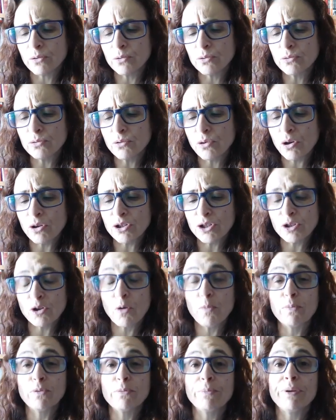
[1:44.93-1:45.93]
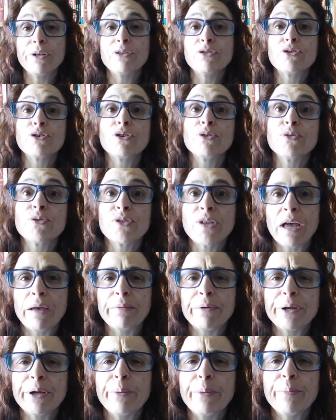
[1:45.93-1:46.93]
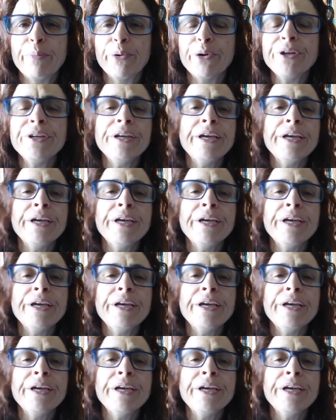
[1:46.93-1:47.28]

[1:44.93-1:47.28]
cronológica, ou pelo menos que eu saiba, não põe.